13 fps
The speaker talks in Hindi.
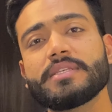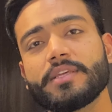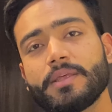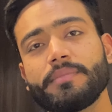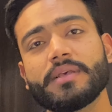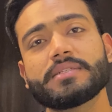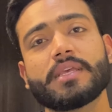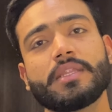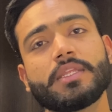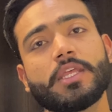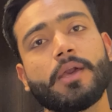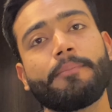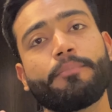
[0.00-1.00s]
सीरम या स्किन
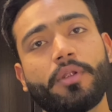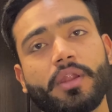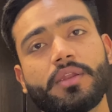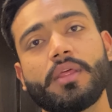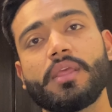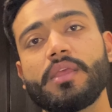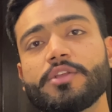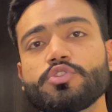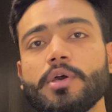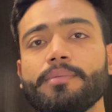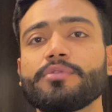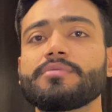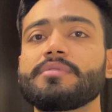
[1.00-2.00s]
केयर प्रोडक्ट नहीं है जो
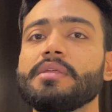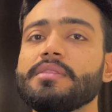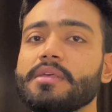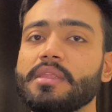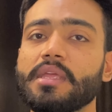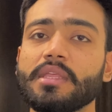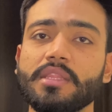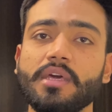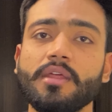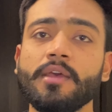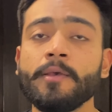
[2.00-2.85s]
आपको तीन दिन के अंदर